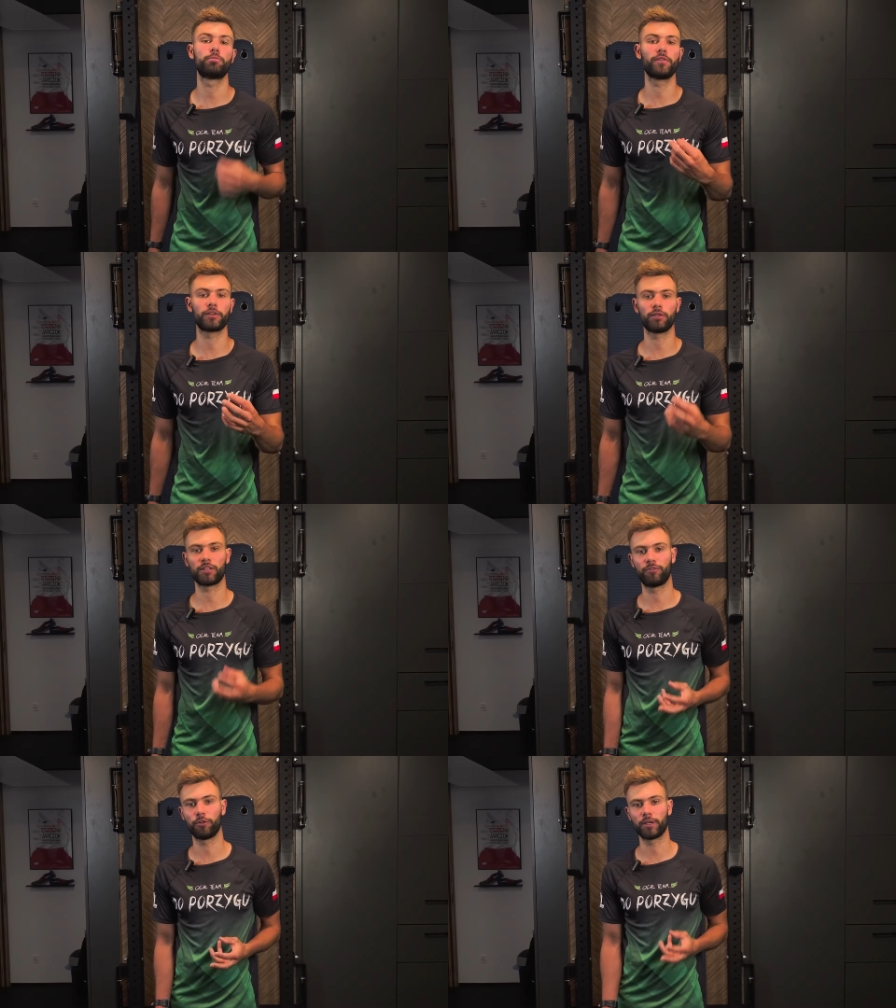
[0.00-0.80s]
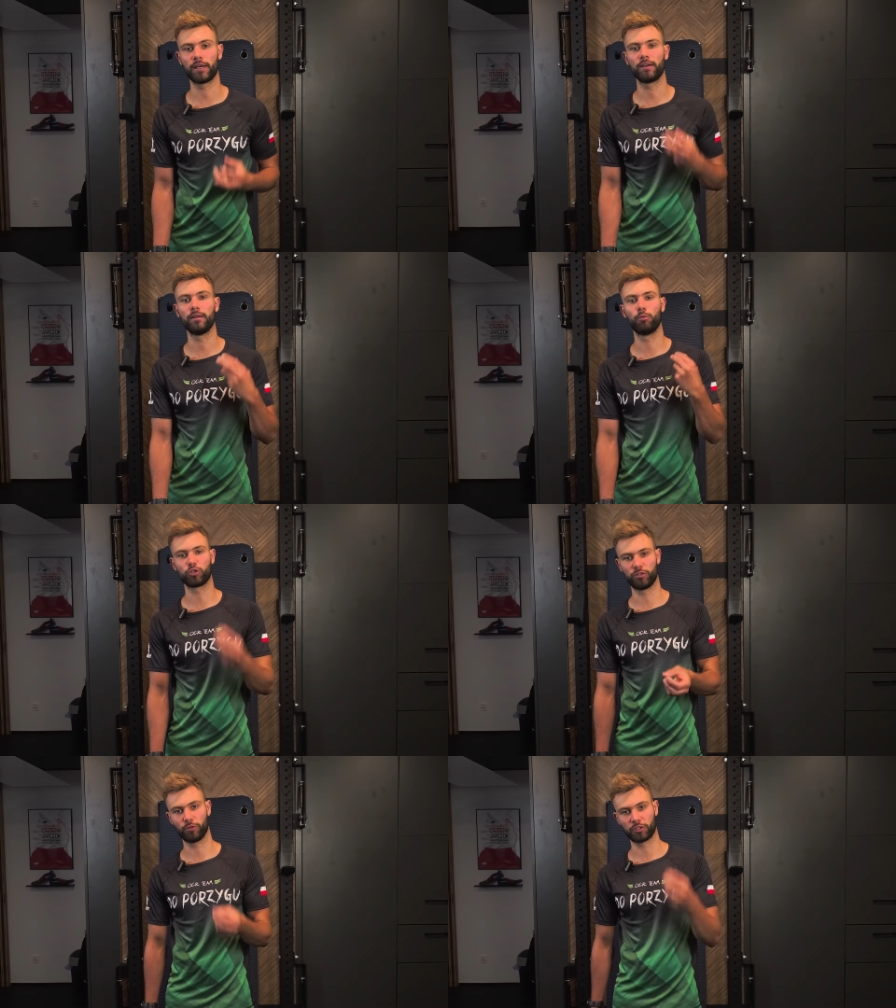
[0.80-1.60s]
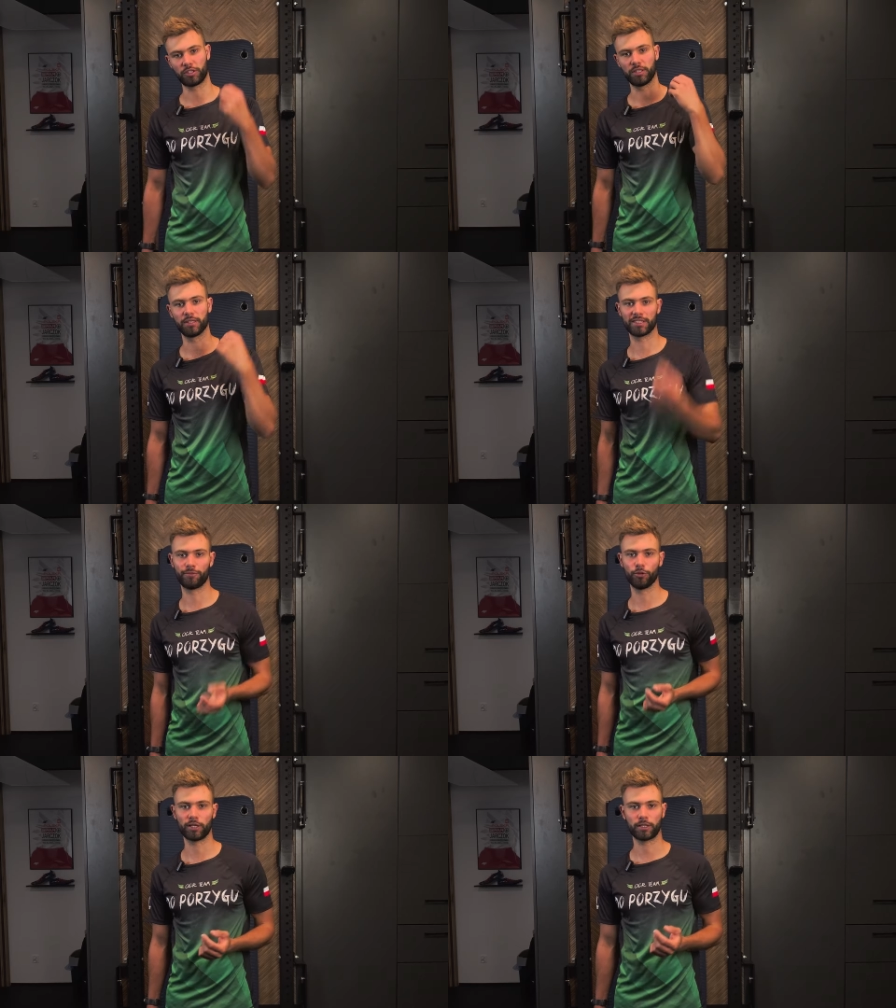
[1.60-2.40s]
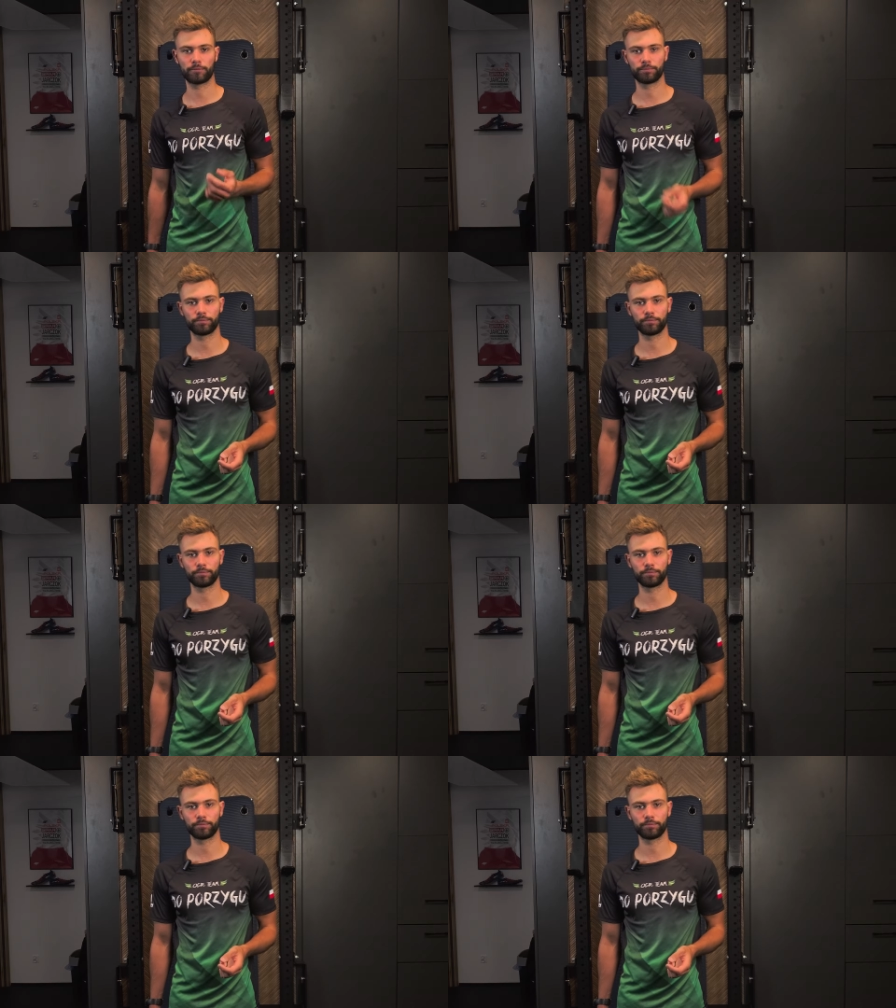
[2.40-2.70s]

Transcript: wpływa to na Twoje możliwości na zawodach.